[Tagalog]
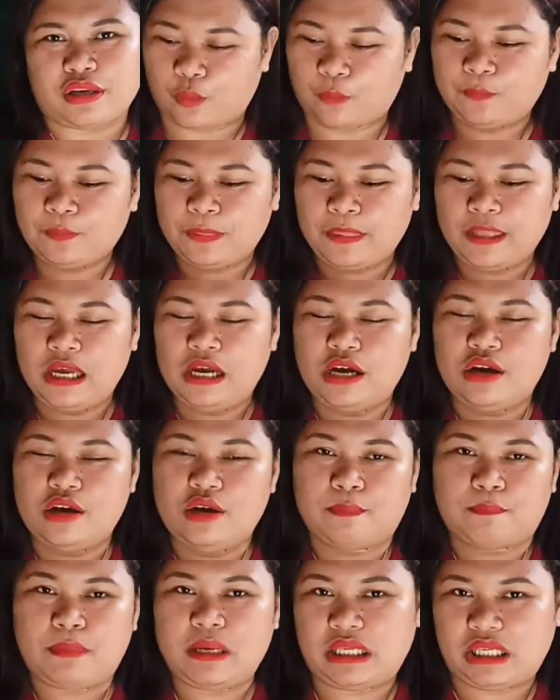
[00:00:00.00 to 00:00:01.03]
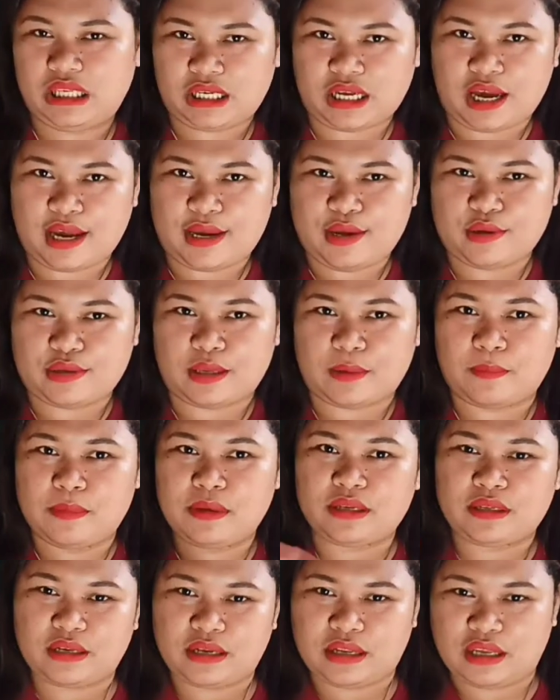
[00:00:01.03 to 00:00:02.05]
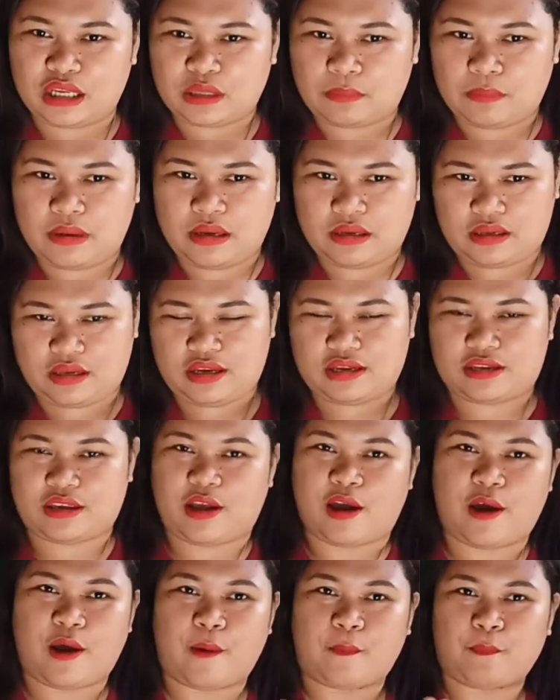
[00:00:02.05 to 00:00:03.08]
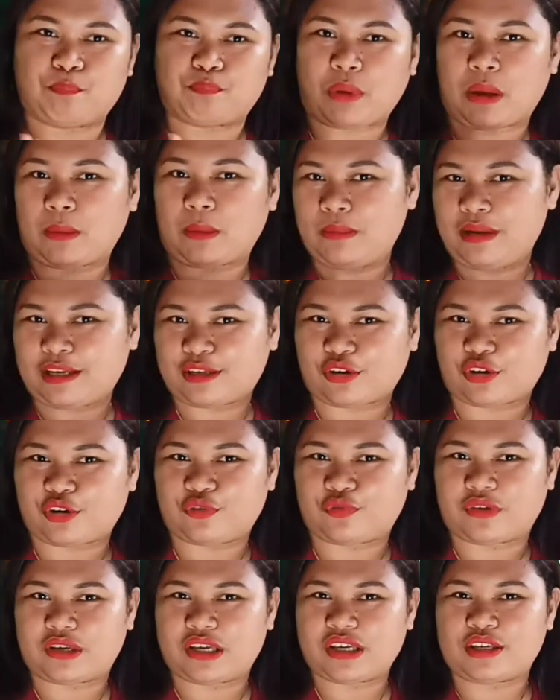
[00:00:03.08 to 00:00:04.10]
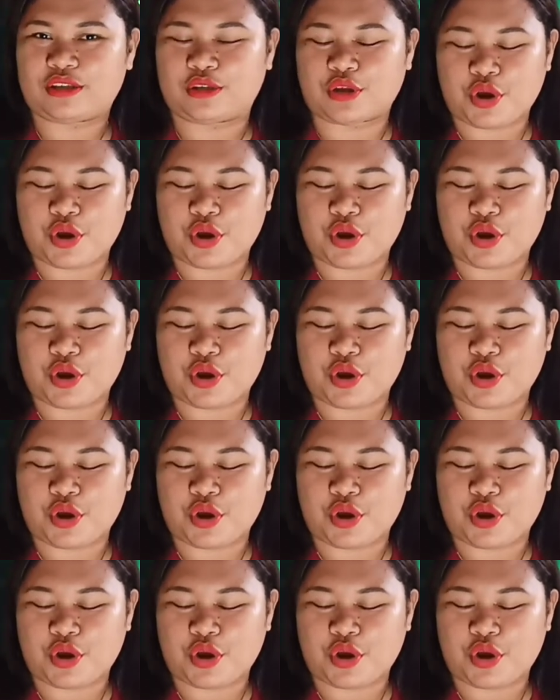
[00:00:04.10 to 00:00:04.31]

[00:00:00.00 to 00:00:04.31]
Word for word: So, busy kayo sa business, busy sa public service.